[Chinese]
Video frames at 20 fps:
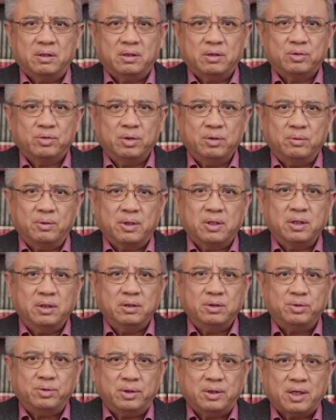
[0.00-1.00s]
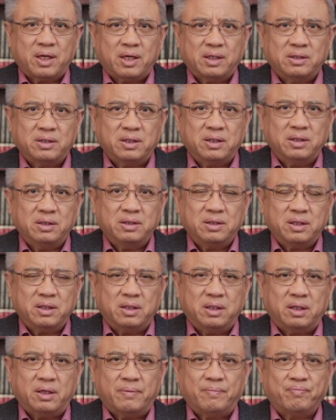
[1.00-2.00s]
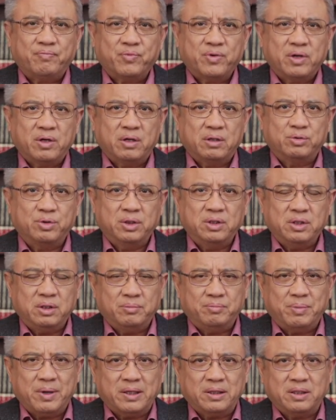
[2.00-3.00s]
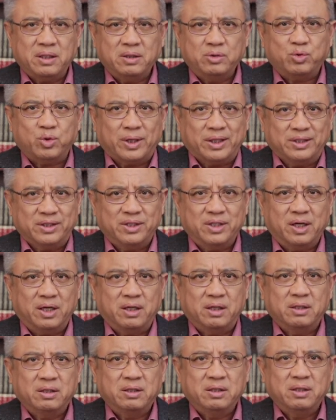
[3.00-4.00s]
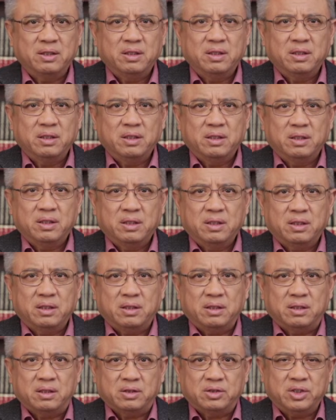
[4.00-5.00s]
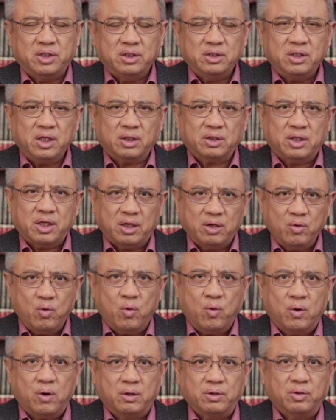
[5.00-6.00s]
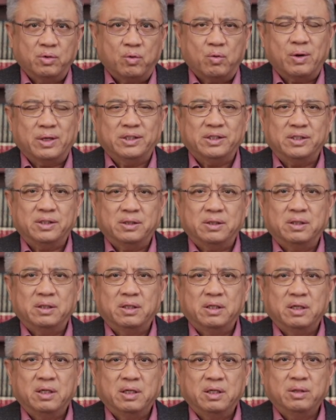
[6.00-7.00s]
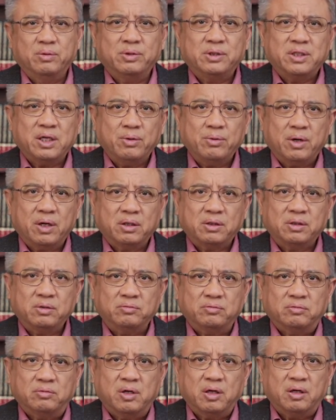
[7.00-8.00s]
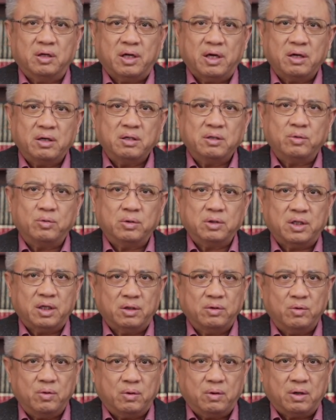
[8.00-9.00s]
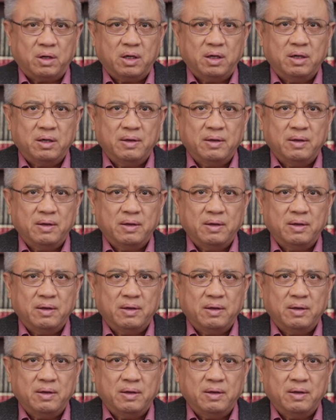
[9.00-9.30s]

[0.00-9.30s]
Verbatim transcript: 所以我个人觉得还是跟这个最近拜登转向倾向停火有关系。因为3月25号联合国停火